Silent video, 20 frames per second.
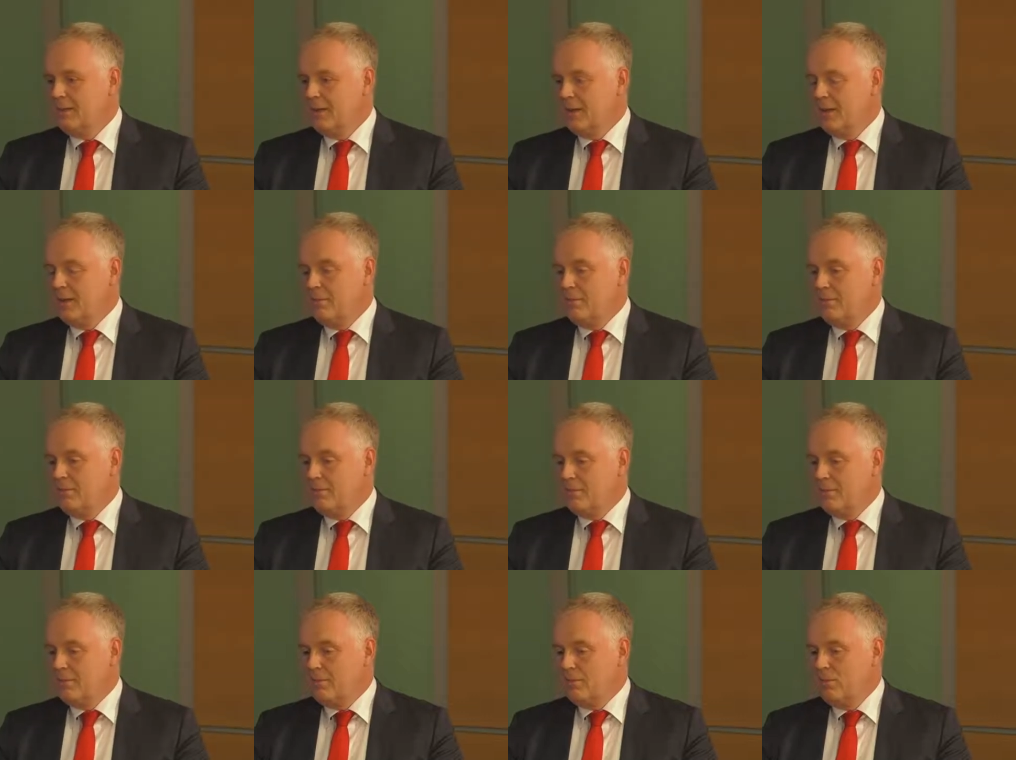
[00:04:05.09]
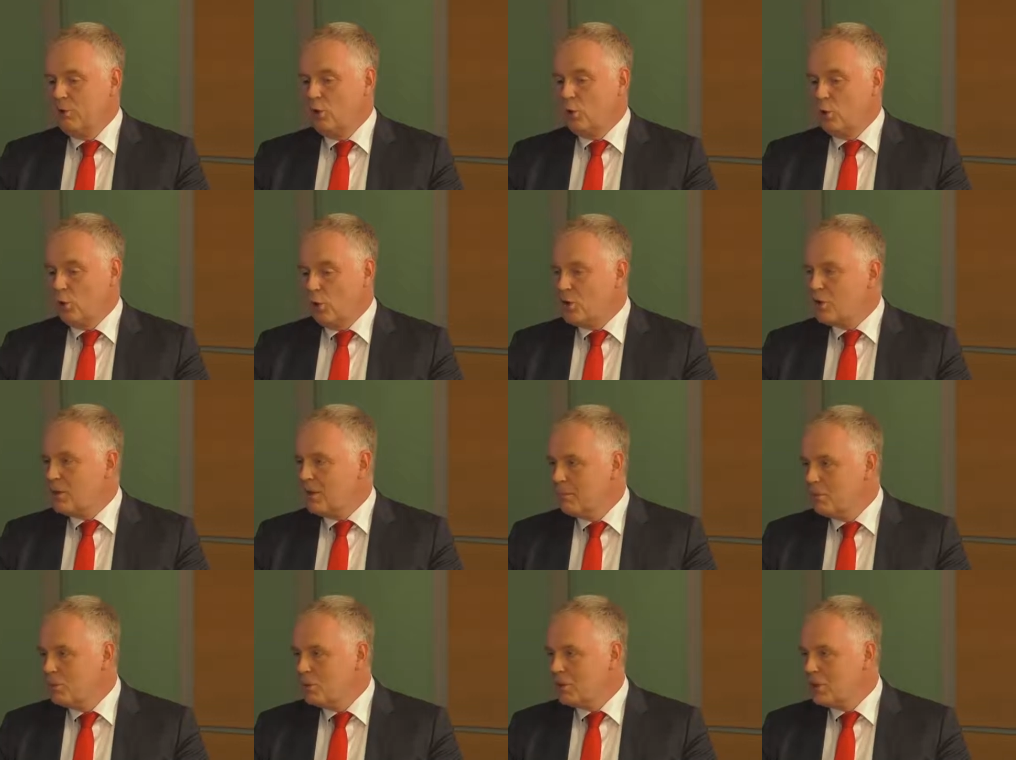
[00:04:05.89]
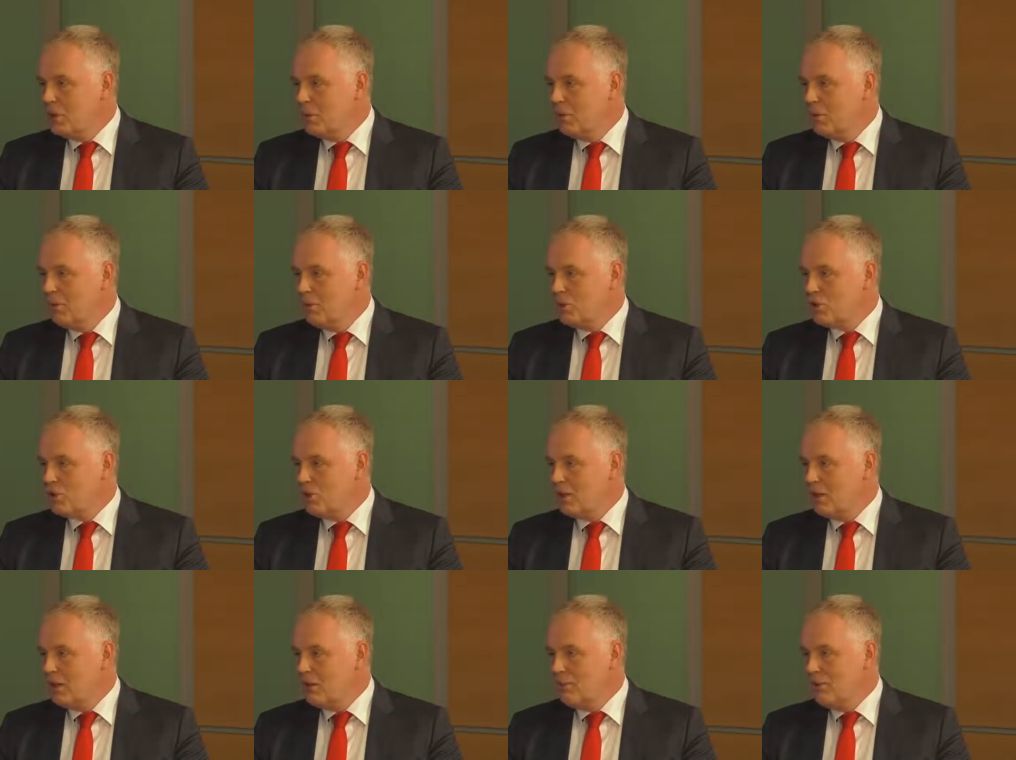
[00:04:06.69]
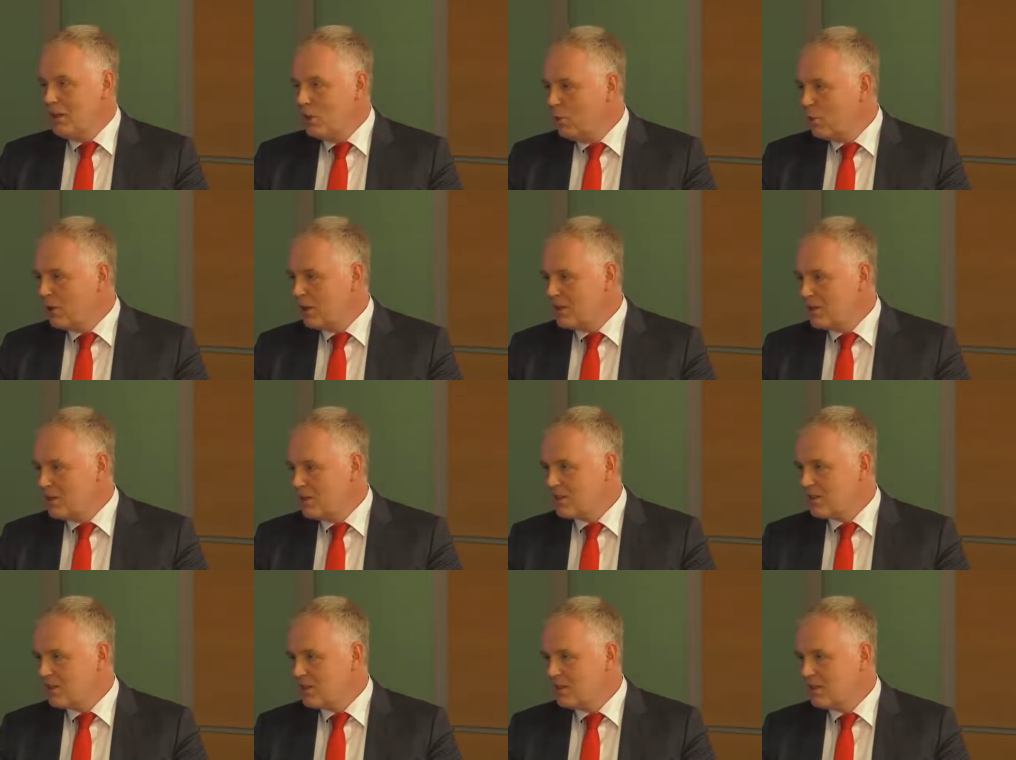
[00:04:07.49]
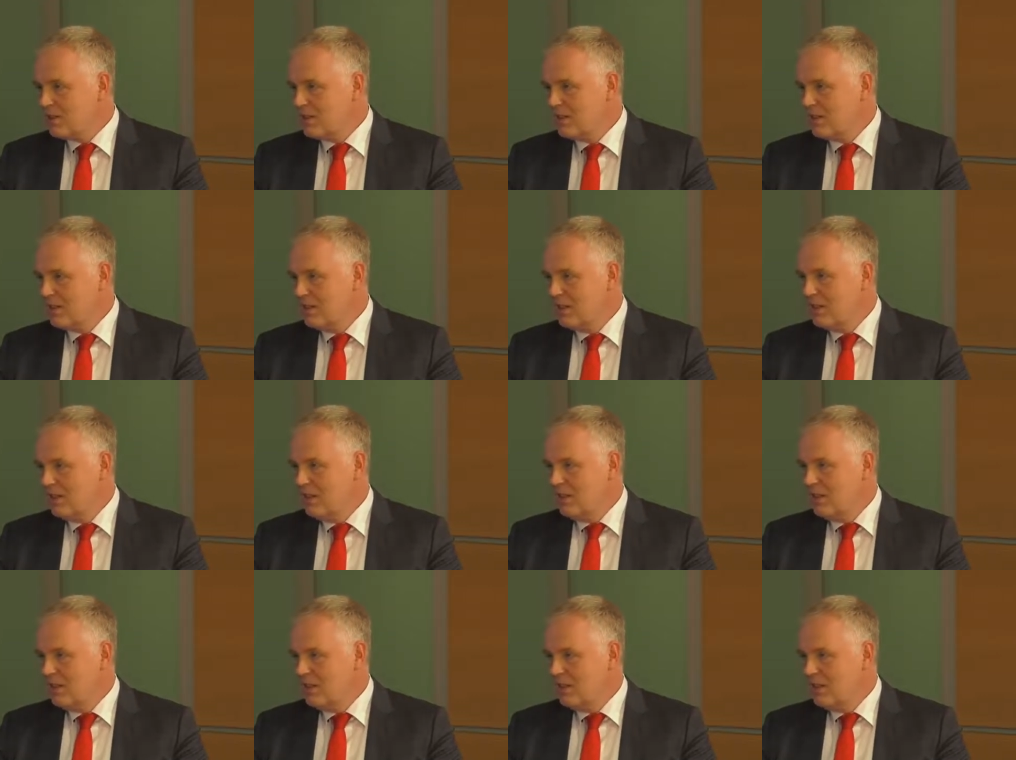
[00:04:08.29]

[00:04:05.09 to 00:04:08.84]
Ähm, für Deutschland müsste ich mir wünschen, einen viel höheren Zins. Ja.